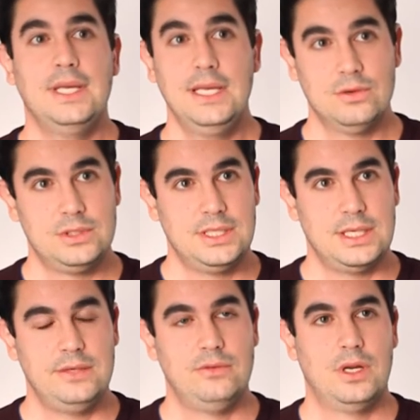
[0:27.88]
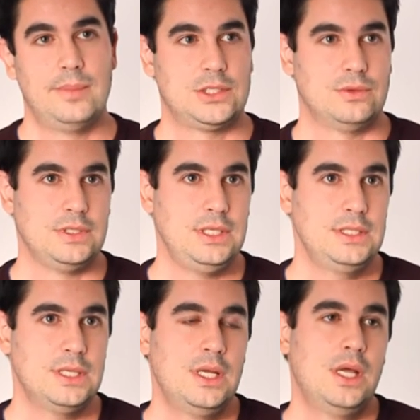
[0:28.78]
et quantitatif de la
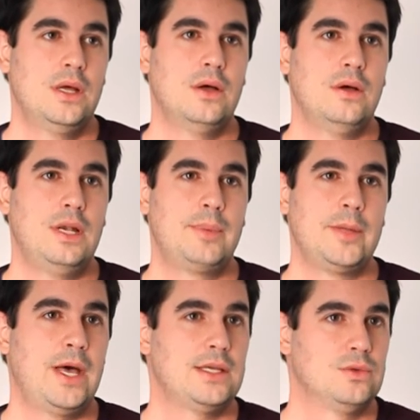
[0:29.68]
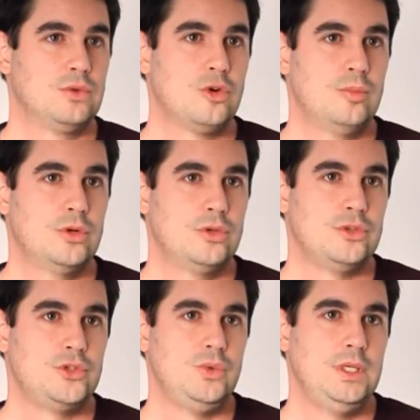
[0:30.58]
marchandise, euh, la préparation de
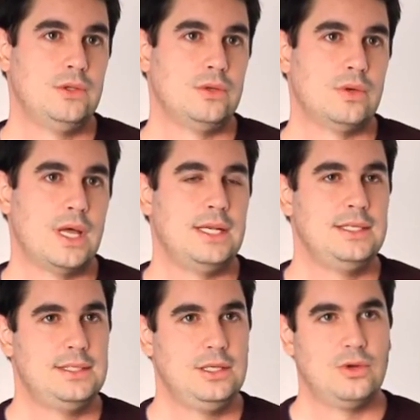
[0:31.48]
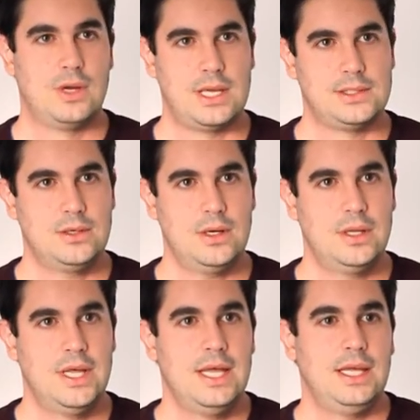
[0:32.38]
commandes suite euh, à un listing de réassort,
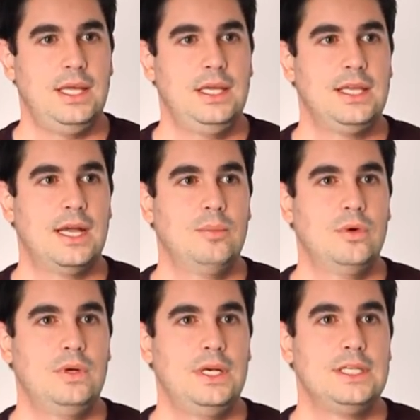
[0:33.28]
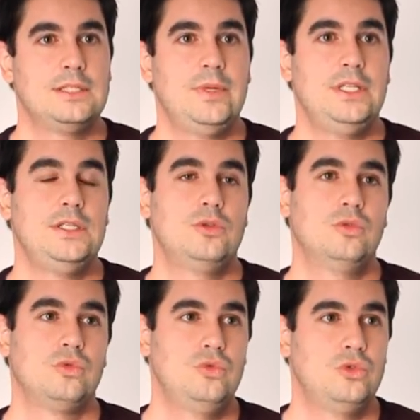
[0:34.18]
et également
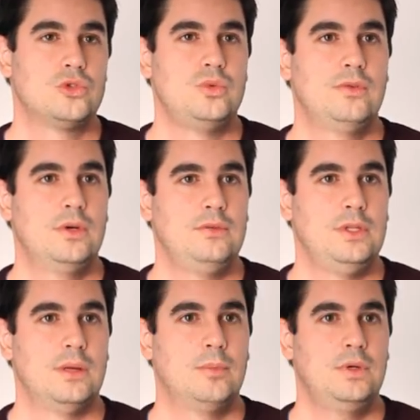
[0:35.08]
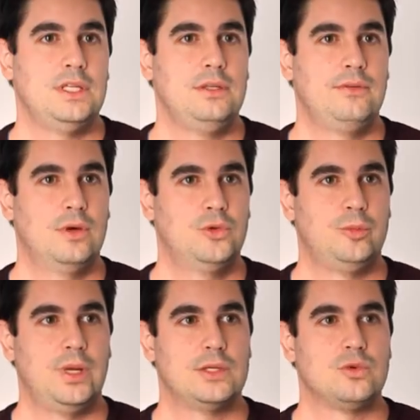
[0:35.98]
l'expédition, tout en suivant évidemment les différentes
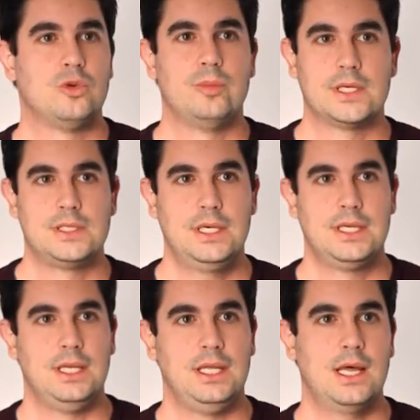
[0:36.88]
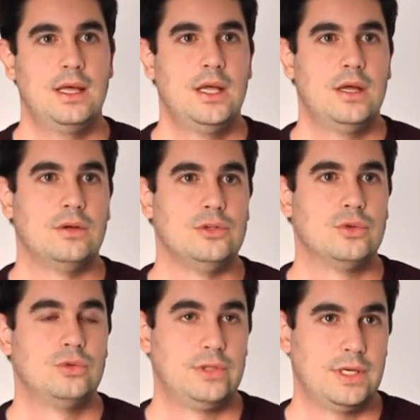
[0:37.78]
opérations commerciales qu'il y a euh,
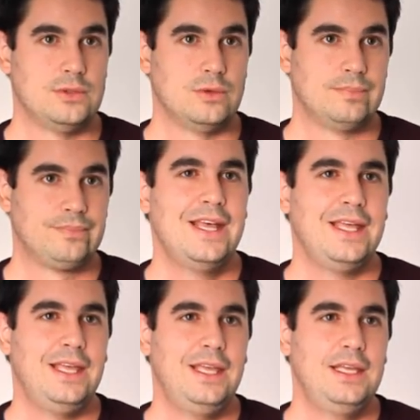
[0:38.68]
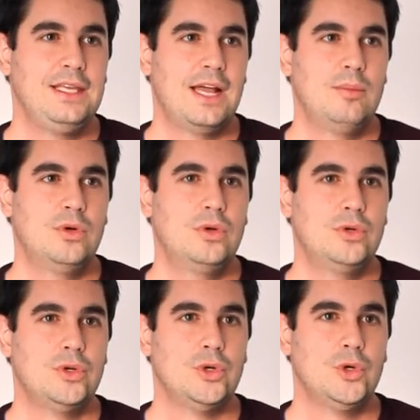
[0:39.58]
sur notre réseau. Et
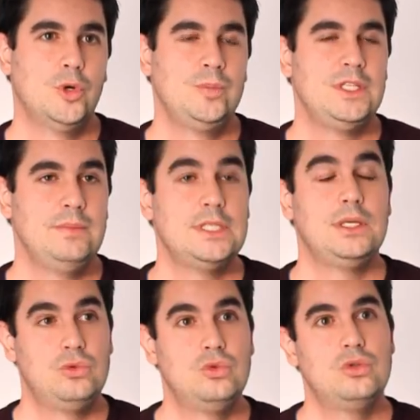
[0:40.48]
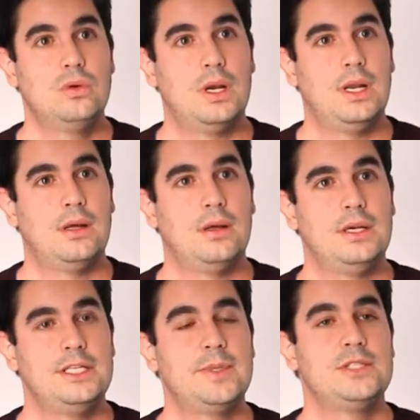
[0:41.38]
également optimiser toujours
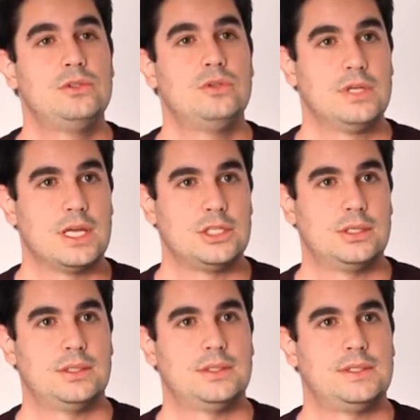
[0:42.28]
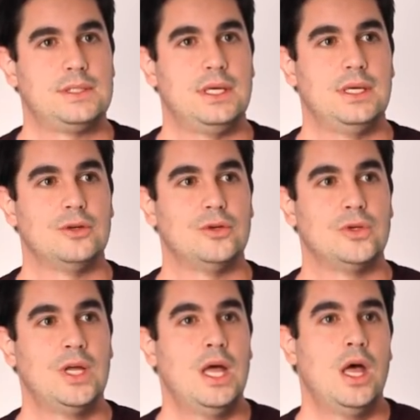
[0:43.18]
l'espace de stockage, ce
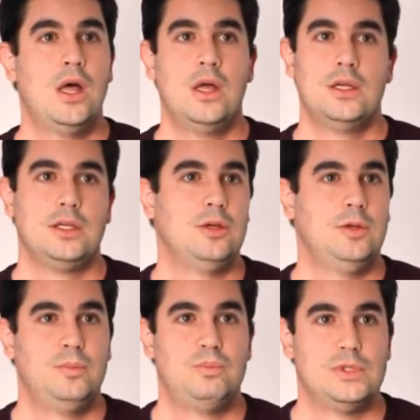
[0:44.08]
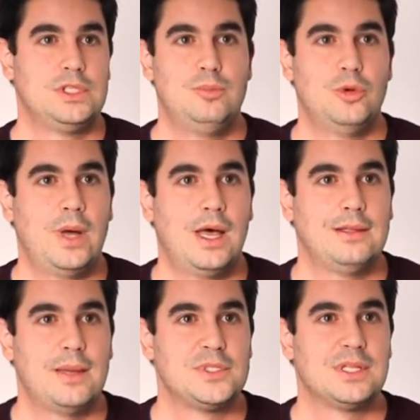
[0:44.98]
qui, peut
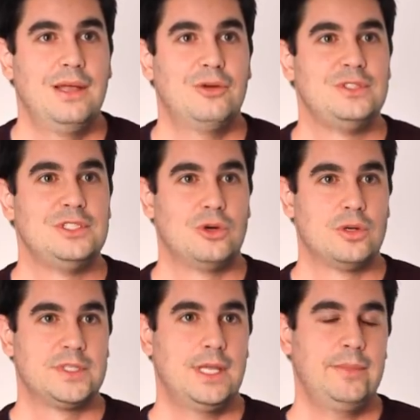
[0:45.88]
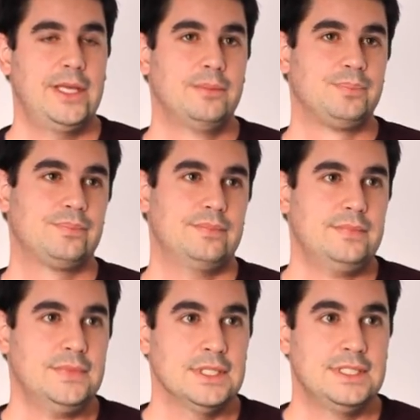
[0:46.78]
paraître abstrait en disant comme ça, mais
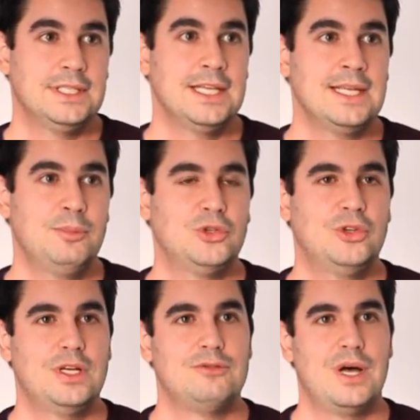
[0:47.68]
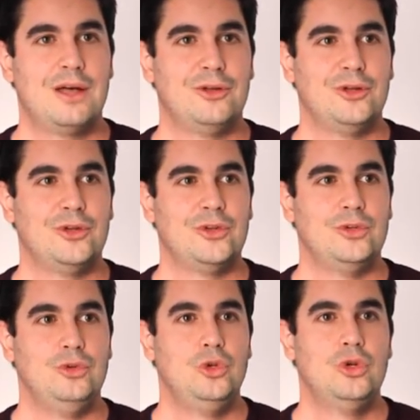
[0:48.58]
c'est très important d'avoir
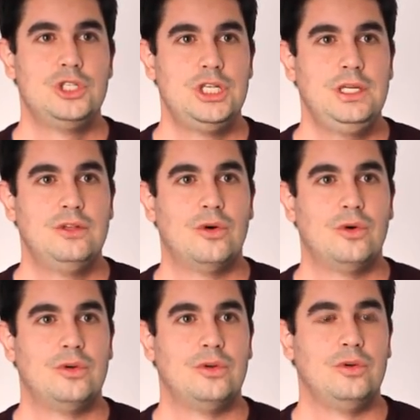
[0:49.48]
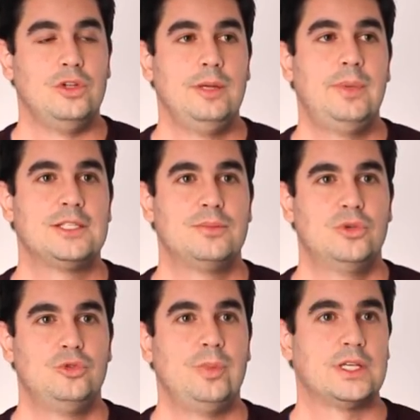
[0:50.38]
une logique dans le
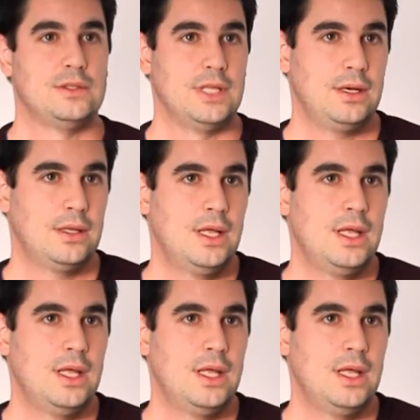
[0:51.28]
déplacement du personnel,